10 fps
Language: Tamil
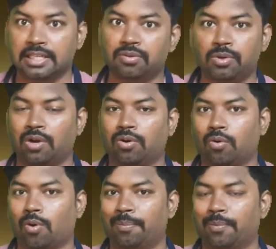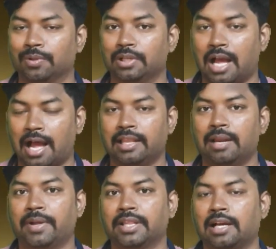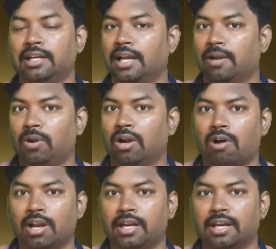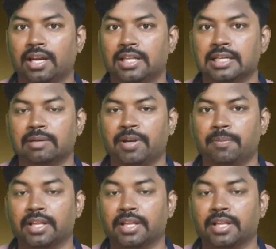எஜ்ஜே சூர்யாவுக்கும் கால் போகுது அதில் பார்த்து அங்கே உள்ள காலண்டரை நல்லா செக் பண்ணி